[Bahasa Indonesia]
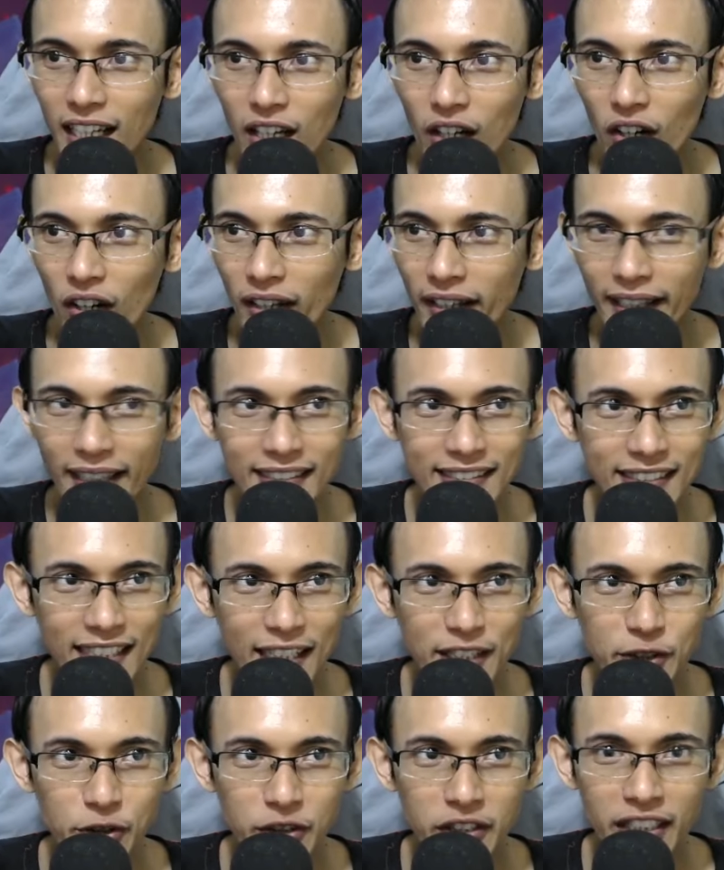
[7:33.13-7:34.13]
Oke,
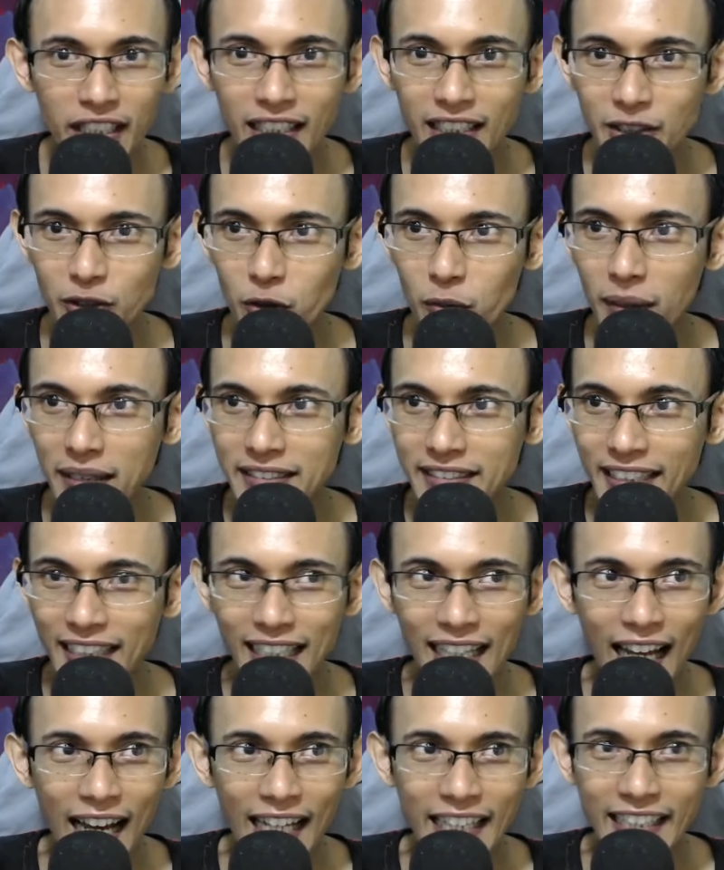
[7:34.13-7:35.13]
selanjutnya kita coba
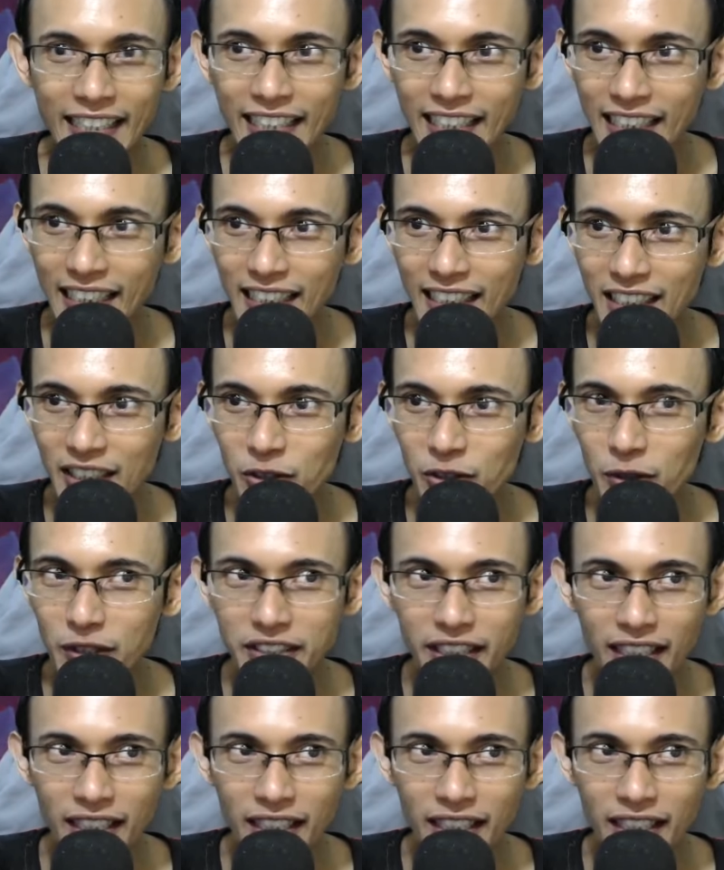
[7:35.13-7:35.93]
cek lagi. Gua cek